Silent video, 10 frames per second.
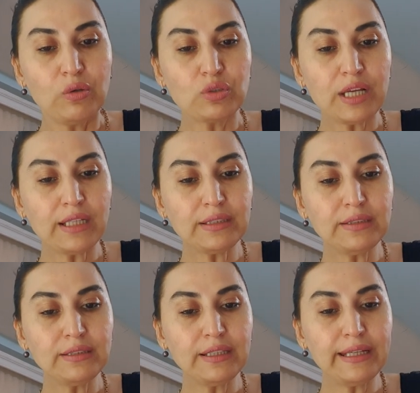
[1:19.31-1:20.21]

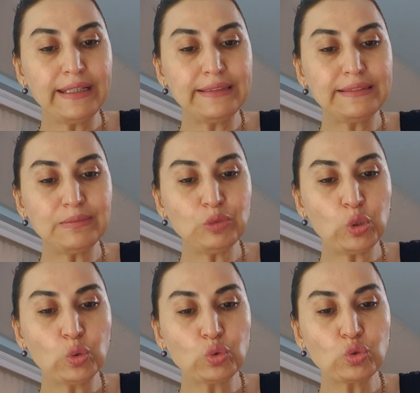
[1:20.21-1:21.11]
Özellikle de eğitim
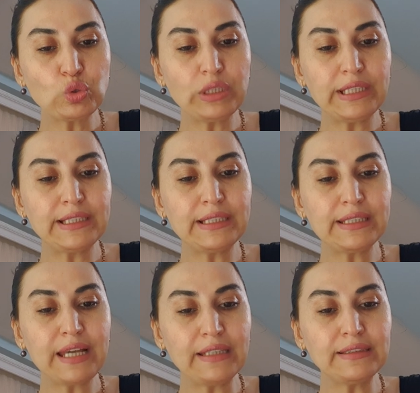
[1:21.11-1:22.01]
konusuyla
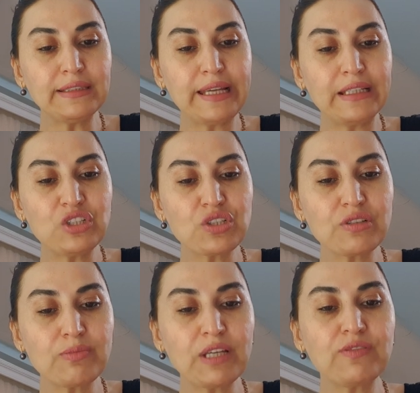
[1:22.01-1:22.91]
ilgili kendini
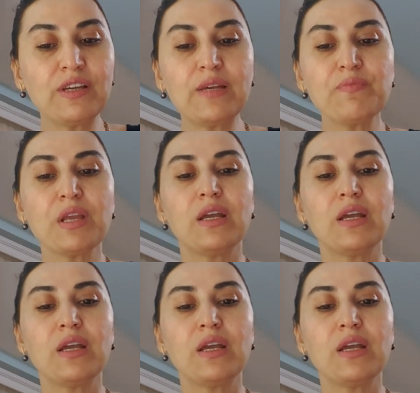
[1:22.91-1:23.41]
geliştirmek ve